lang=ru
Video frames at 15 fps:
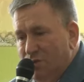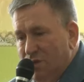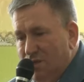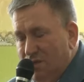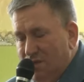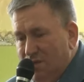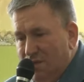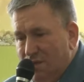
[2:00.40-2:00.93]

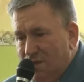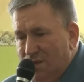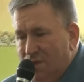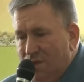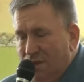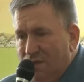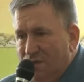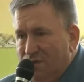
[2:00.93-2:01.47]
участие
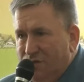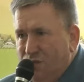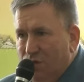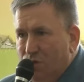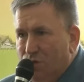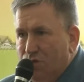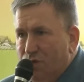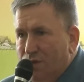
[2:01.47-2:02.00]
в
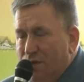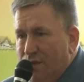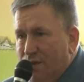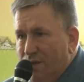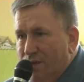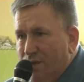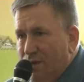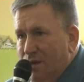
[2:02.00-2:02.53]

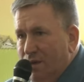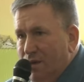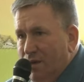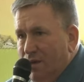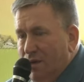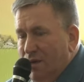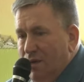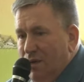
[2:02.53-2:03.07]
сооружении
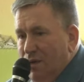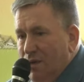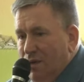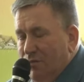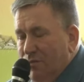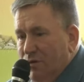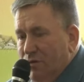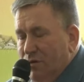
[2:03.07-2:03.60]

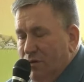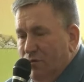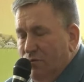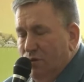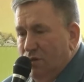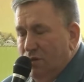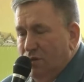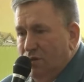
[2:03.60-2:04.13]
э,
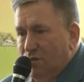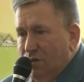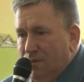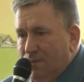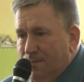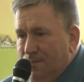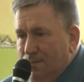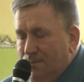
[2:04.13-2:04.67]
вот
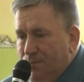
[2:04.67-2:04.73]
этого